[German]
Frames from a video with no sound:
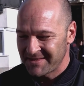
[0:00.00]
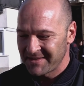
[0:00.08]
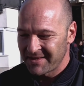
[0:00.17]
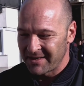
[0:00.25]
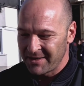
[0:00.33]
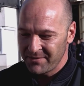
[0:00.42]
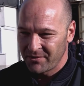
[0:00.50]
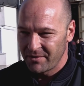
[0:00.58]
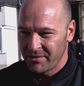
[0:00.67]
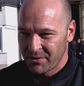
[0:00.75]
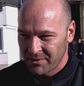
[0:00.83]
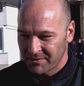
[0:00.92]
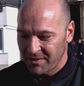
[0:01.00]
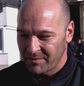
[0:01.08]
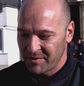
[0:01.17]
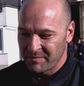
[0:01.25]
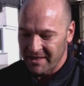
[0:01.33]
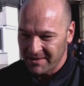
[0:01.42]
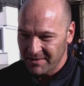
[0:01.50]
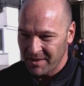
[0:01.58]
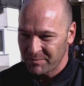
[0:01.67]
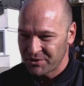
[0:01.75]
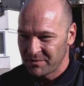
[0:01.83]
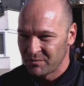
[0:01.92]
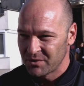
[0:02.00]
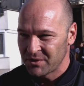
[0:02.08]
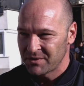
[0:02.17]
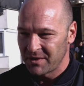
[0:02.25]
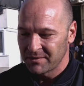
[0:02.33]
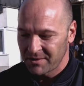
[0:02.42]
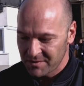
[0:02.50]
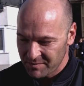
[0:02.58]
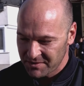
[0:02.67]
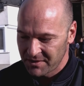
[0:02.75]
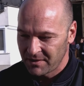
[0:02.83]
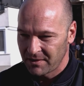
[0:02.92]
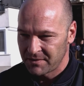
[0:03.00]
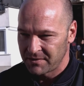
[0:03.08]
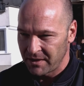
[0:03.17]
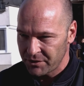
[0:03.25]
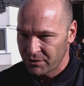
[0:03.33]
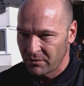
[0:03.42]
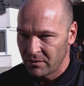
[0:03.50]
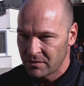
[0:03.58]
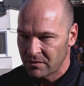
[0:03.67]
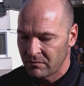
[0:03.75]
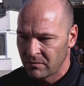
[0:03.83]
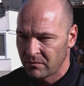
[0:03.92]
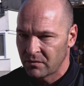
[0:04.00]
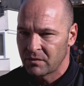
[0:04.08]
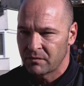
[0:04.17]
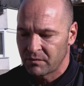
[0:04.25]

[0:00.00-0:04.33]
zentrale Feuerwehrjugend haben in meinem Abschnitt, muss ich sagen, da ist man sicherlich sehr stolz und